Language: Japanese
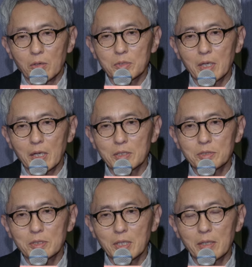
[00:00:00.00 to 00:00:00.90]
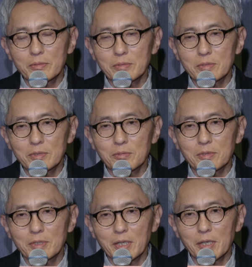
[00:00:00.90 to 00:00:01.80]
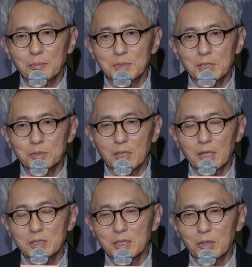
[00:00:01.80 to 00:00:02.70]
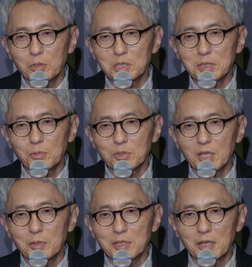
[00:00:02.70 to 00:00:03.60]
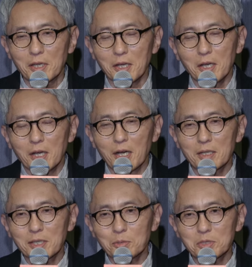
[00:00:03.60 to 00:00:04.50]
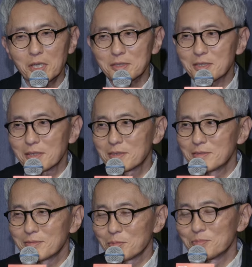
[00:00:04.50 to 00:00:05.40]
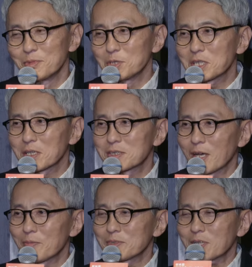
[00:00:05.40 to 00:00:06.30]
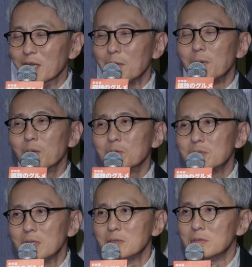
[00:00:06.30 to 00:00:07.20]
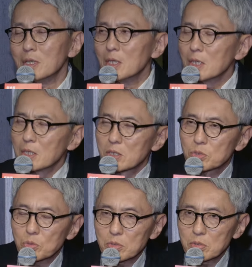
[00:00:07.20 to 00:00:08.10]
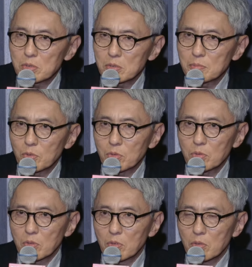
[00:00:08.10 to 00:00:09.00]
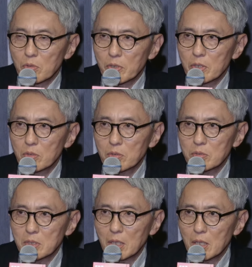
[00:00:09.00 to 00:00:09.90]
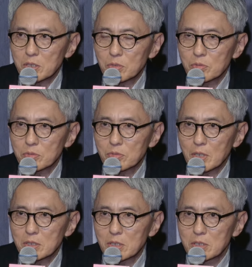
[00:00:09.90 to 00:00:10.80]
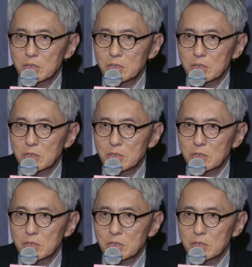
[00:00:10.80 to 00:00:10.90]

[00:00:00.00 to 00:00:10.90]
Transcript: お腹が空いたって言って店を探して美味しいもん食べてああ楽しかった、うん、美味しかったさあ頑張ろうっていうそういうものをいろんな職種の方に